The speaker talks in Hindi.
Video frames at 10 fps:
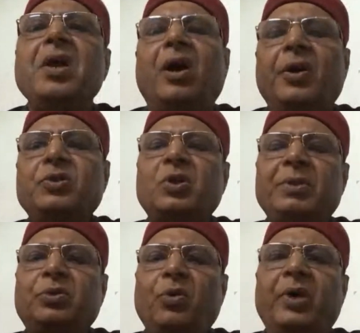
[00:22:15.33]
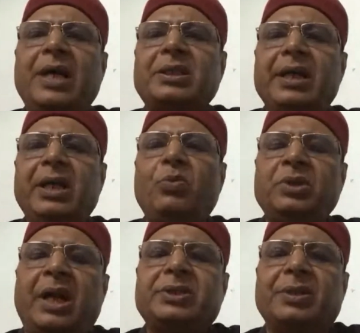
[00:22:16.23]
और इसको मैं थोड़ा सा एक
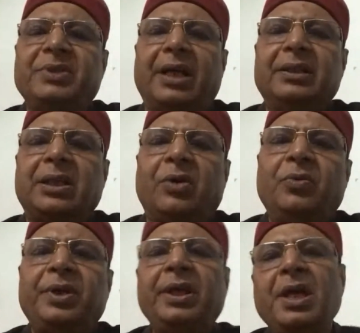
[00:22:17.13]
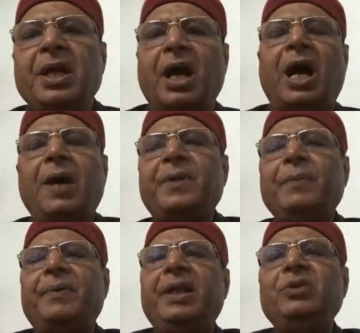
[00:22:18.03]
उदाहरण समझा देता हूं कि आपकी
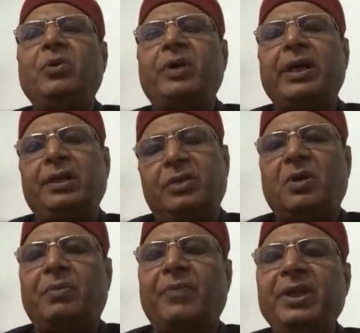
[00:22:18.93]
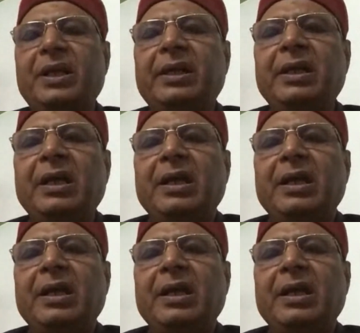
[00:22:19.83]
पीढ़ी तो खैर स्वाभाविक है कि